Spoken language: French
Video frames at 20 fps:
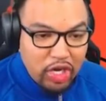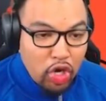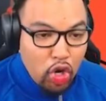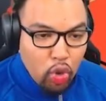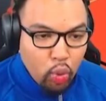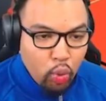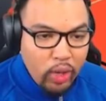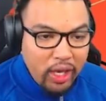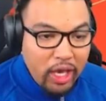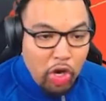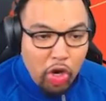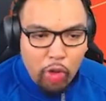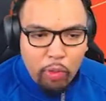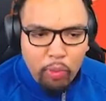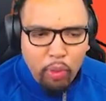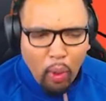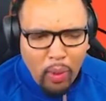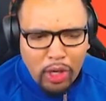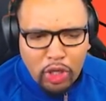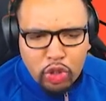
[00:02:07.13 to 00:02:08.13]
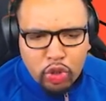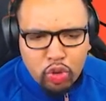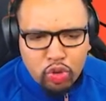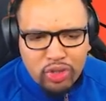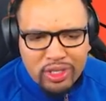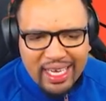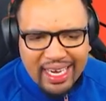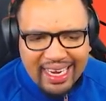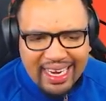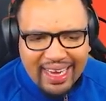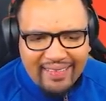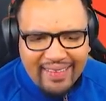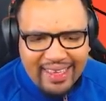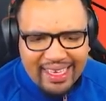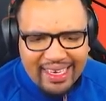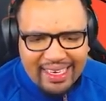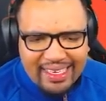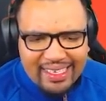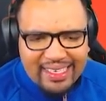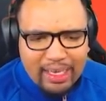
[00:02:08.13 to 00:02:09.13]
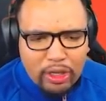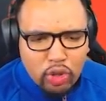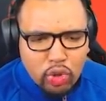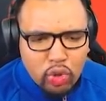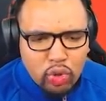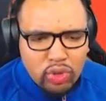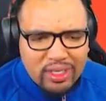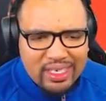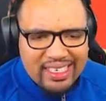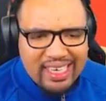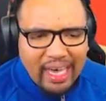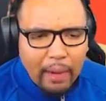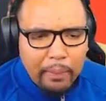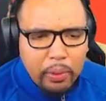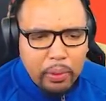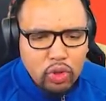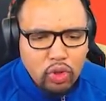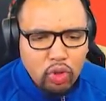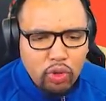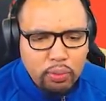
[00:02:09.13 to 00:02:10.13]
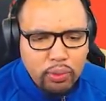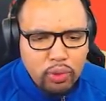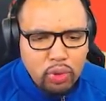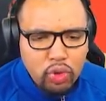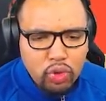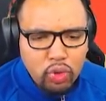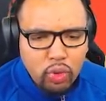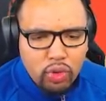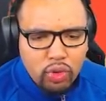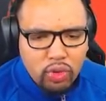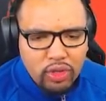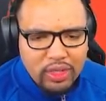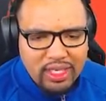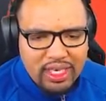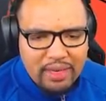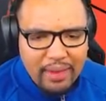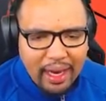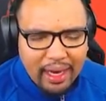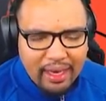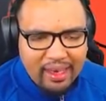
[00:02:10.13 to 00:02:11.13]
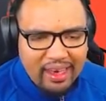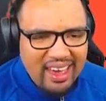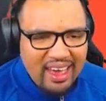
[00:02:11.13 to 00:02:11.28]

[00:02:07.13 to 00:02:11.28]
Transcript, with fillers: Oui, pour moi, le shoot de Zach Lavin, c'est le shoot qui se rapproche le plus de celui de Timac.